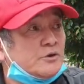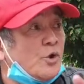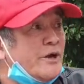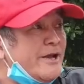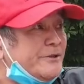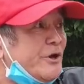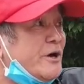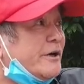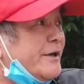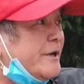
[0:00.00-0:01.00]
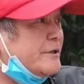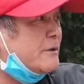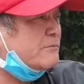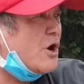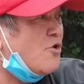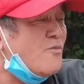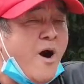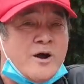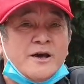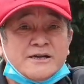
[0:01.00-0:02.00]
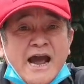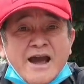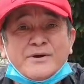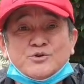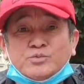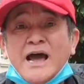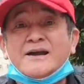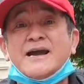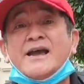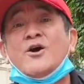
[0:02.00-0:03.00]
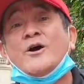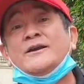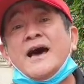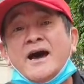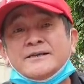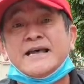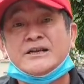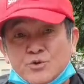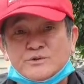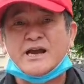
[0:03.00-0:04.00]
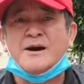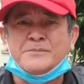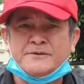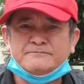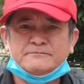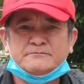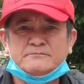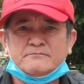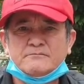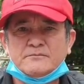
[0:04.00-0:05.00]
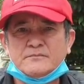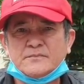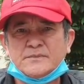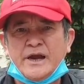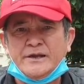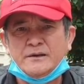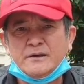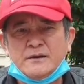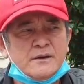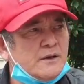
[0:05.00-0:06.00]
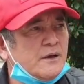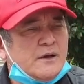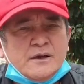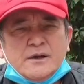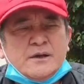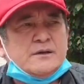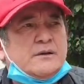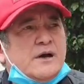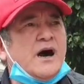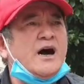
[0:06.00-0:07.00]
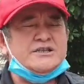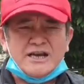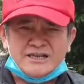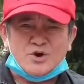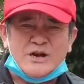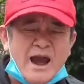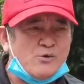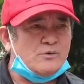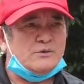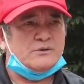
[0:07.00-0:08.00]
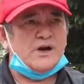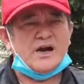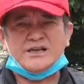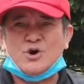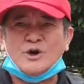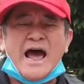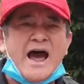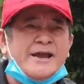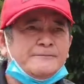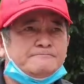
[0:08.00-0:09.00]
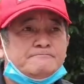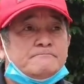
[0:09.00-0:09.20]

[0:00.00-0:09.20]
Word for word: tôi liên tưởng đến ấy, trâu bò lợn gà mà chúng ta cứ hay gọi là gia súc gia cầm ấy đấy ở cái chỗ nào ở cái chỗ là ấy